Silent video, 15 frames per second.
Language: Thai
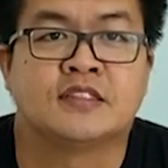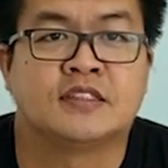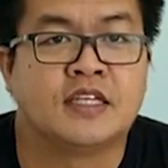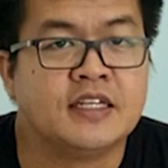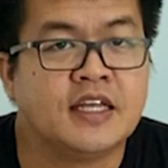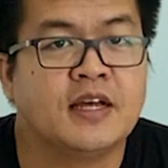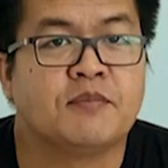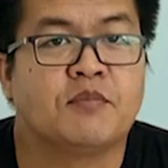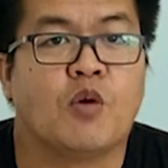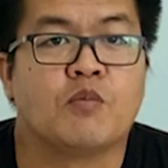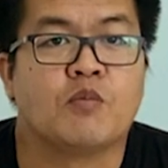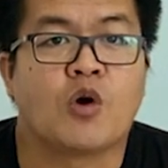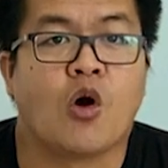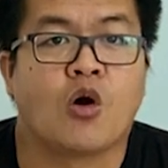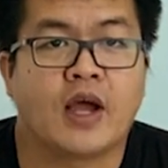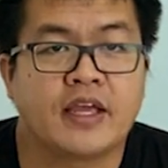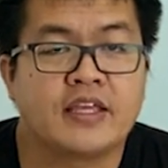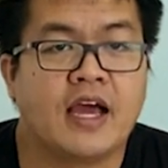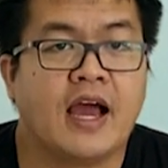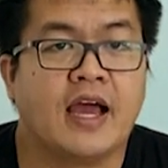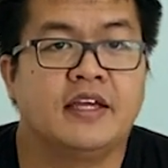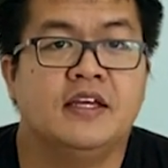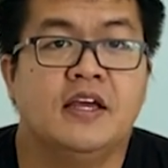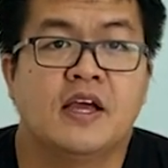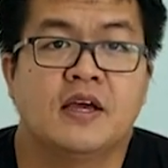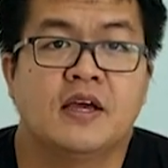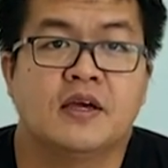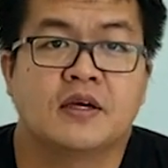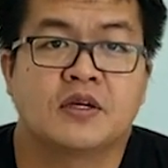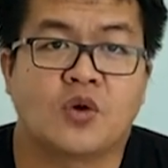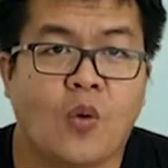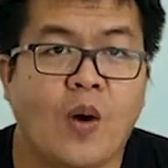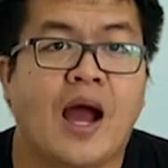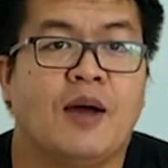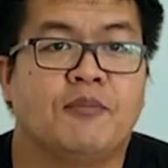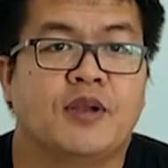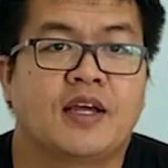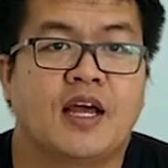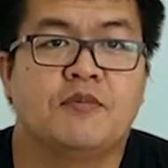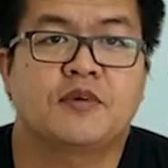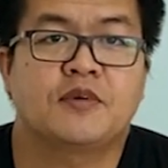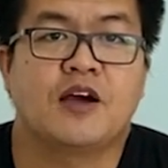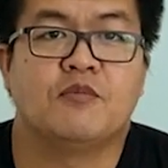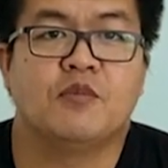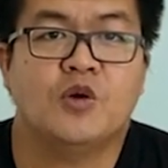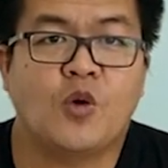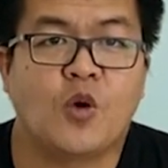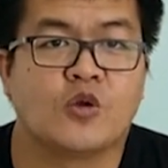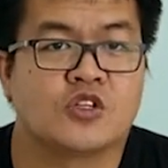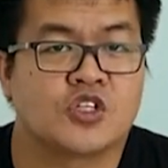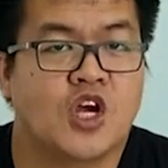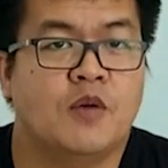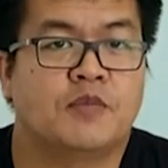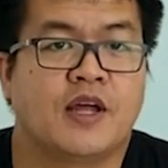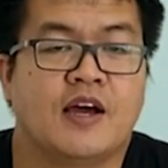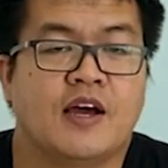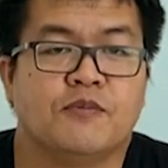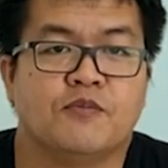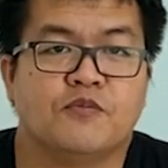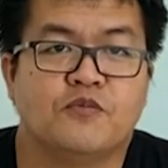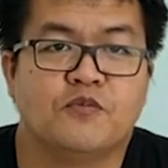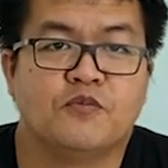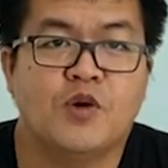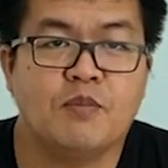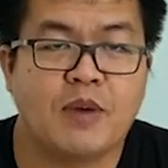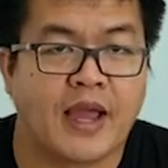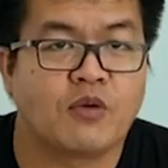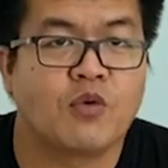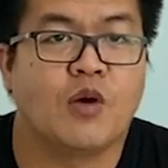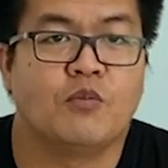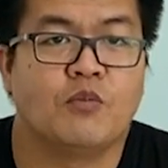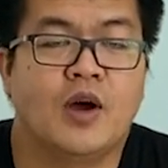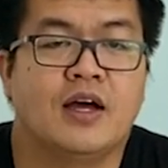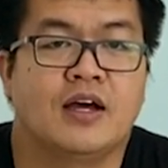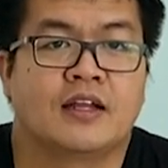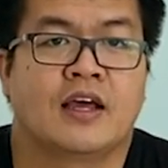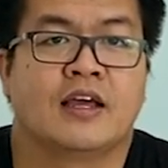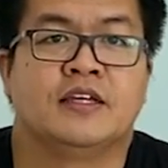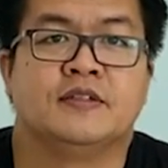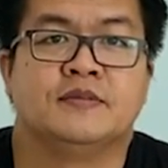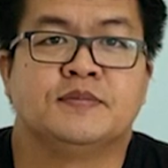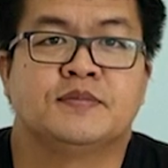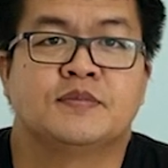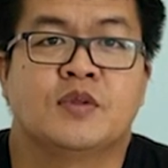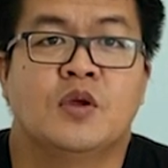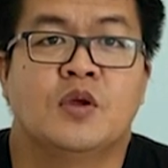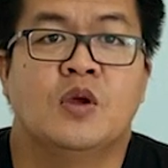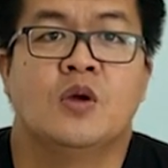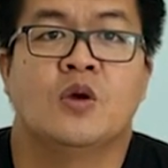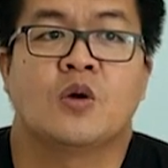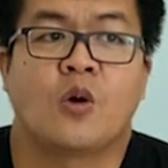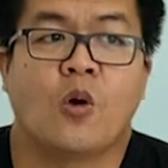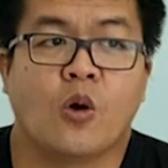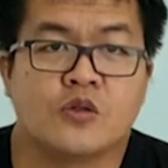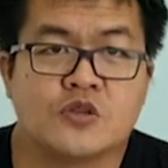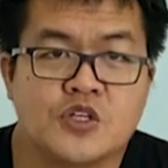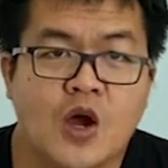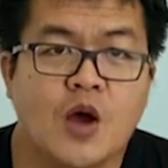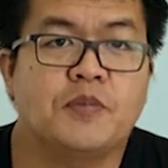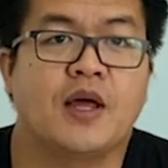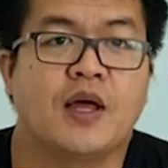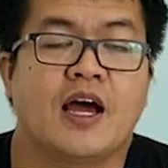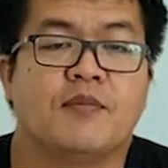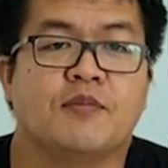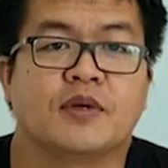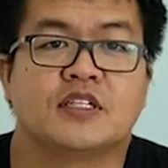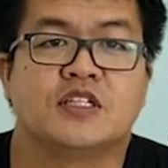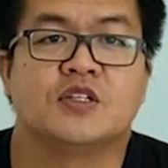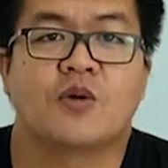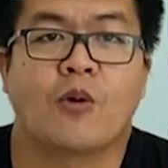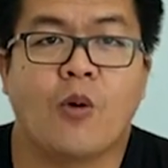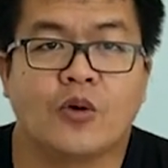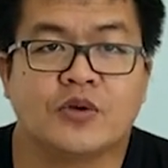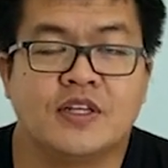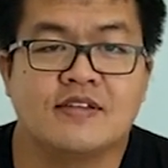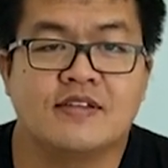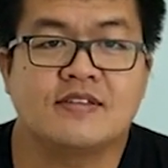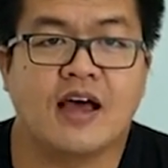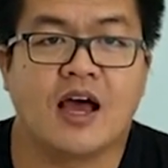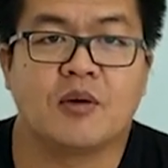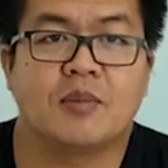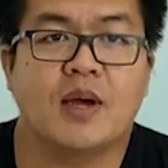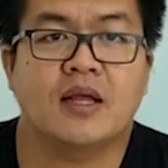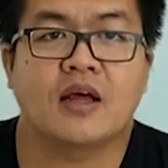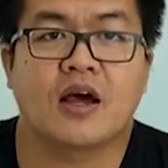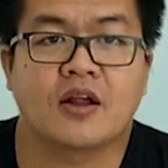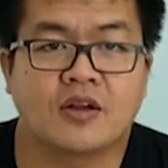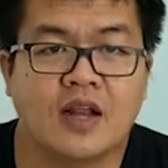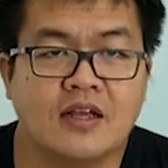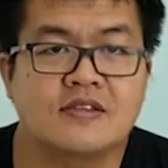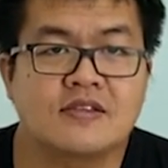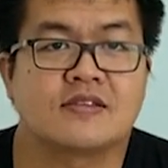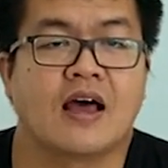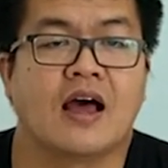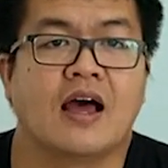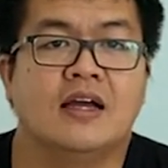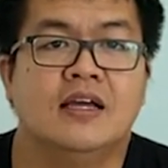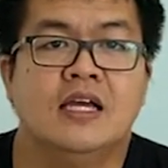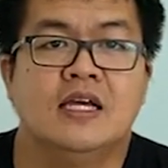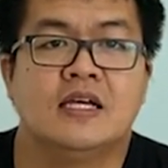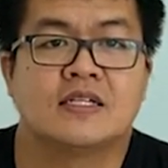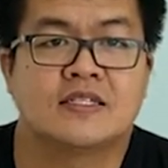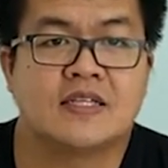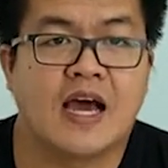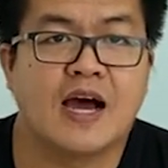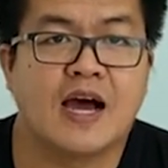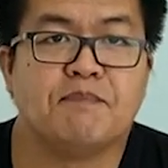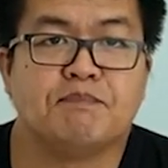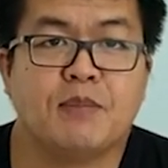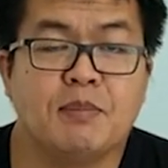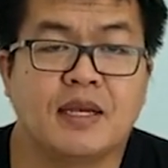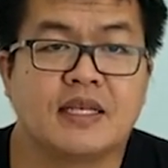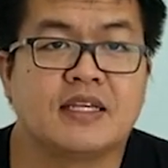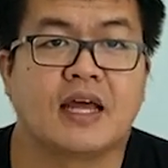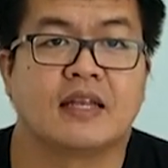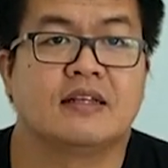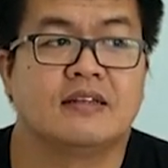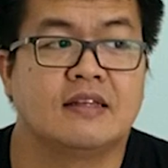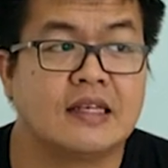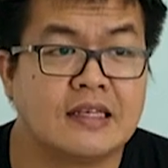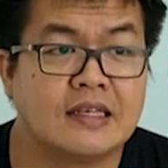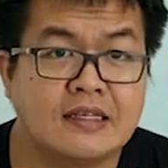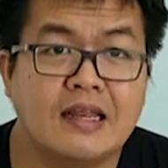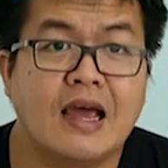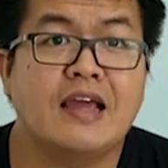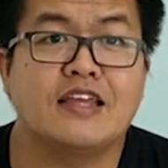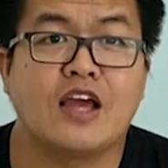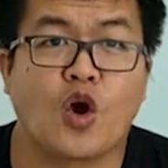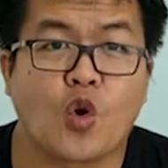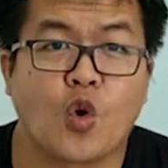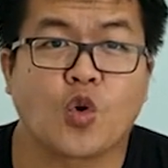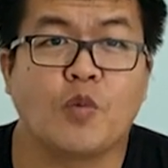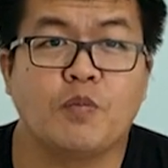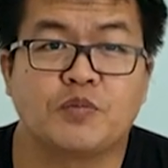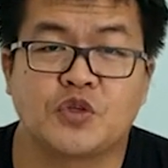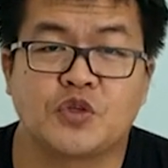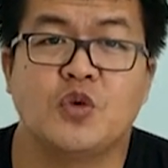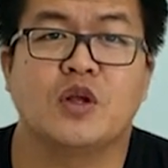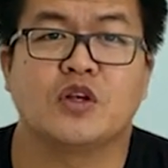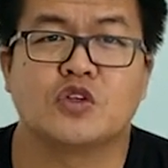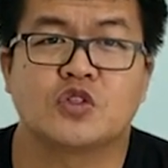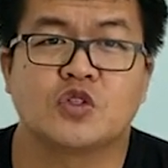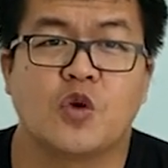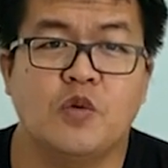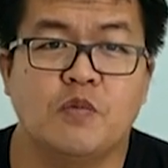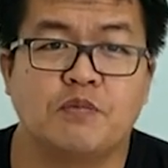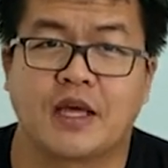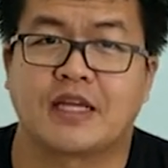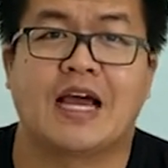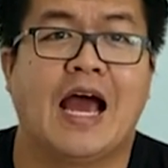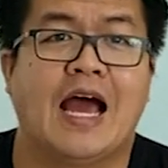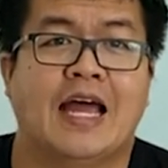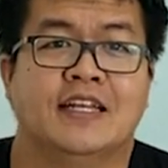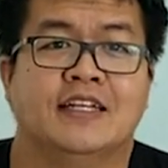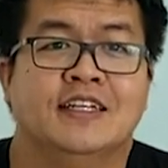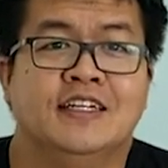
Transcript: ทีเนี้ยผมขอขยายความนะครับคำว่าคนชอบทำว่าหมายความว่าอะไรคนชอบธรรมคือคนที่สามารถรักษาธรรมบัญญัติได้อย่างครบถ้วนทุกประการ